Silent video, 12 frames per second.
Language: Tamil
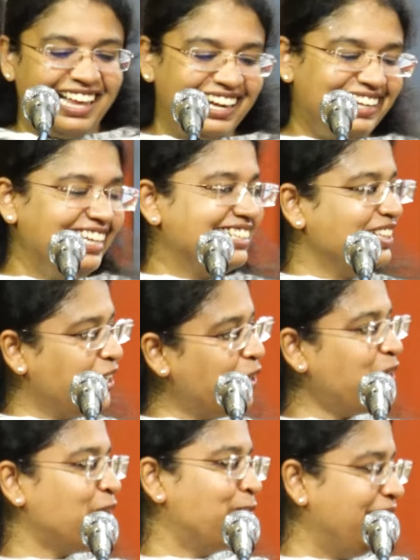அட்லீஸ்ட் அந்த
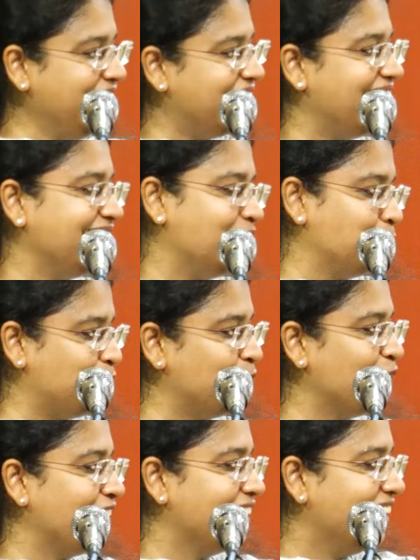யூடியூப் லிங்கே அதை
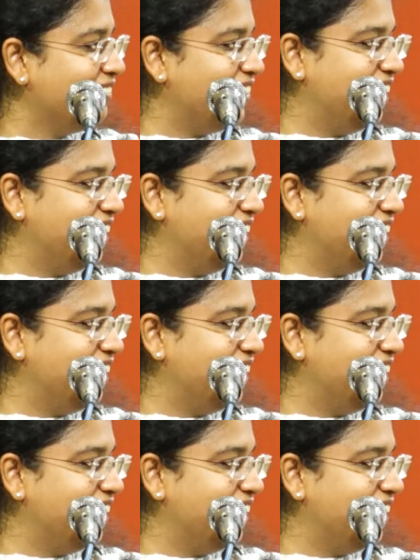அனுப்பிச்சுடுவேன் ஐயா